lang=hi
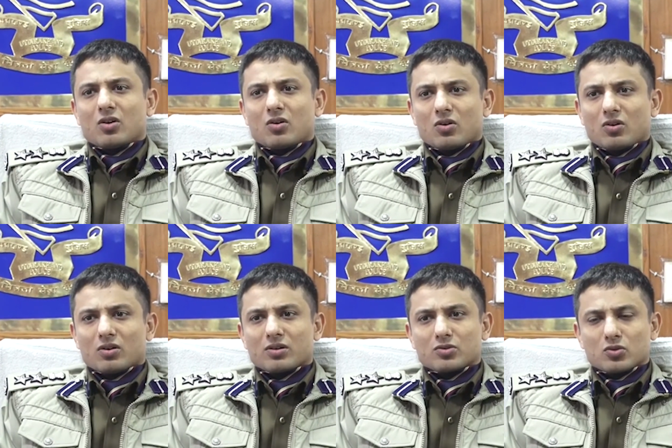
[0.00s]

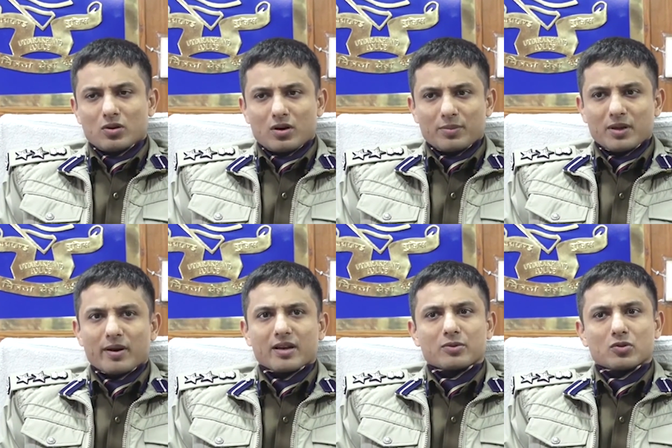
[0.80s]
और जो अभी
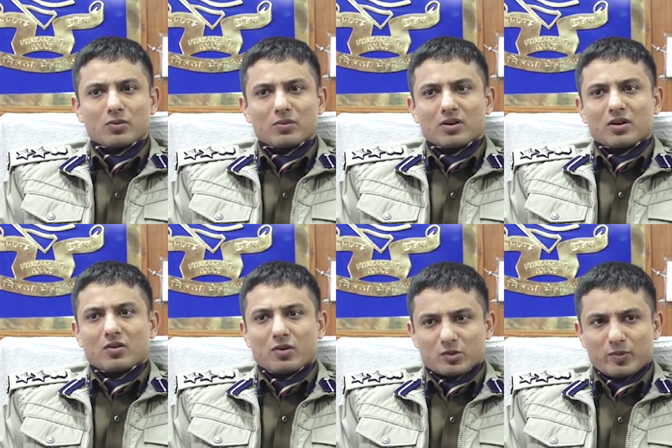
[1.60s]
हमारी जो
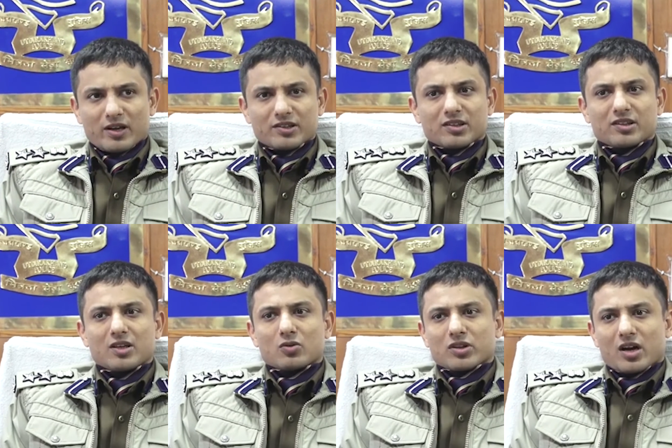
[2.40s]
वर्तमान स्थिति
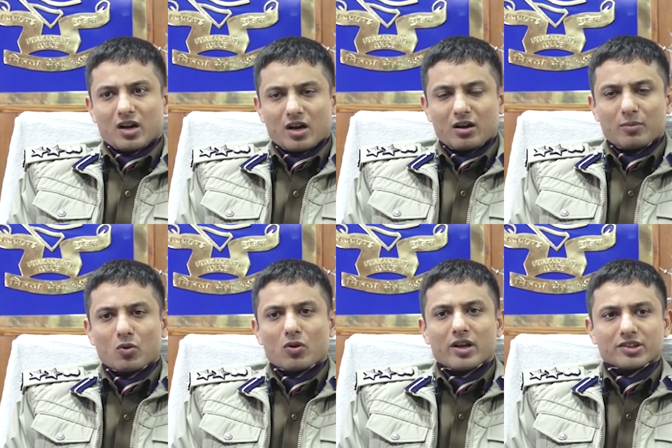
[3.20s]
है उसका हम
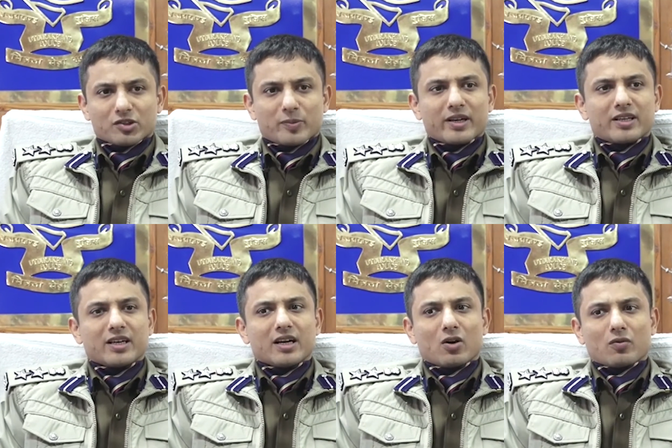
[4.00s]
लोगों ने असेसमेंट
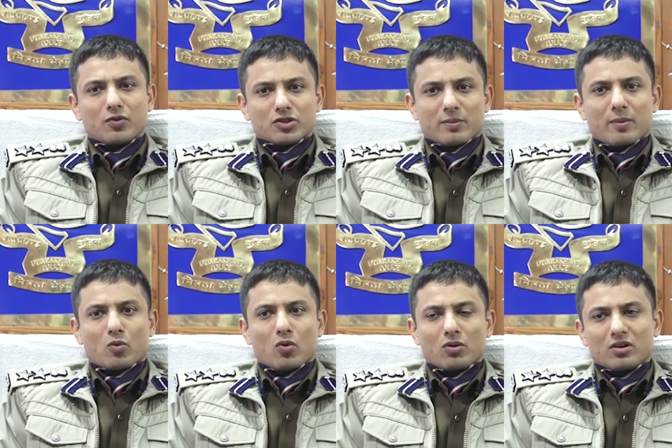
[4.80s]
किया है और फ्यूचर में
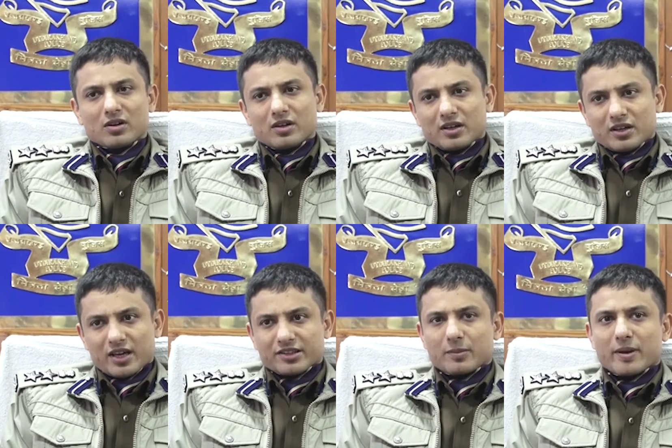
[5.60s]
हमको
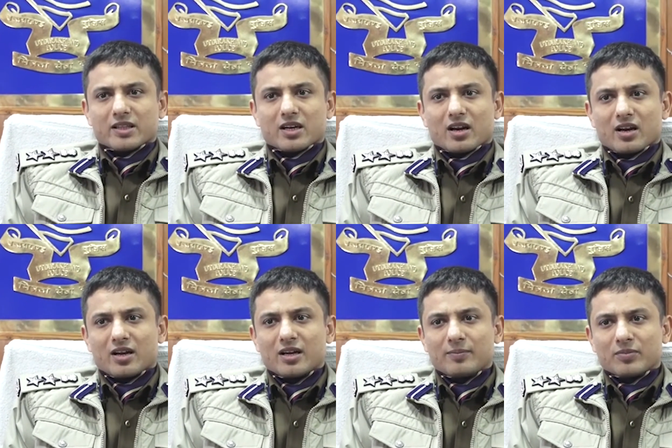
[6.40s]
कैसे बेहतर करना
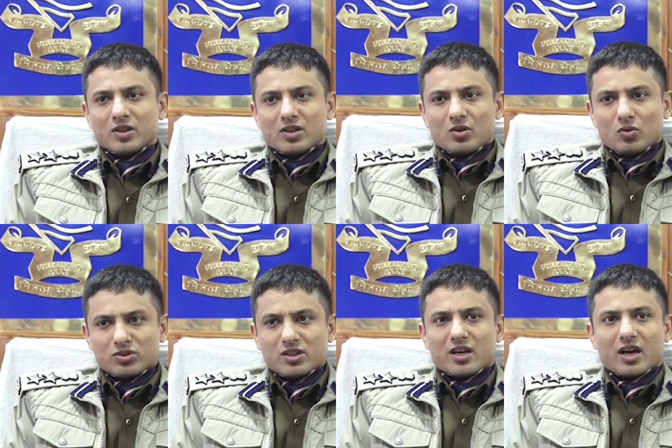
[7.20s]
है
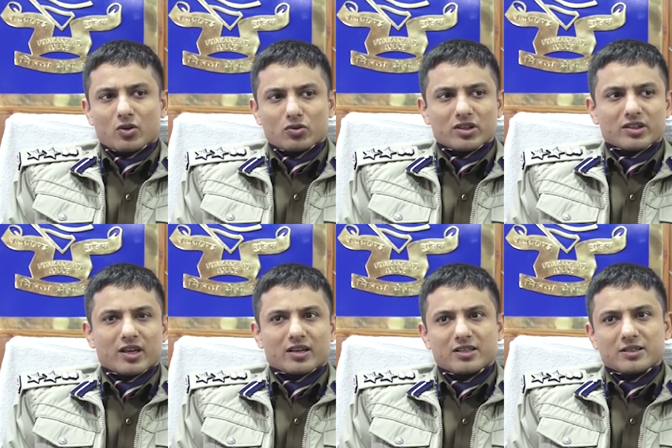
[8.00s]
उसके लिए कार्य योजना
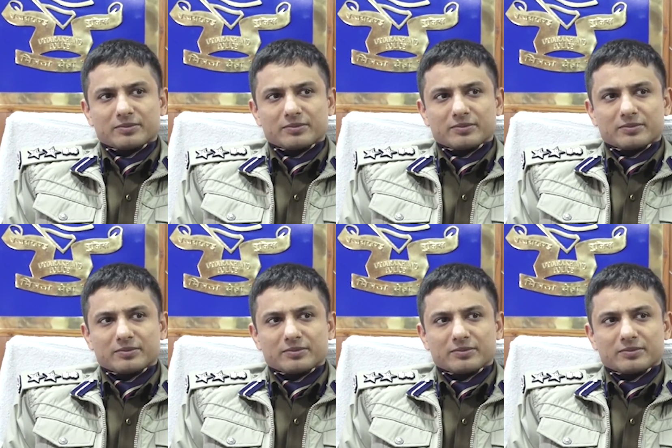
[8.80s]
तैयार की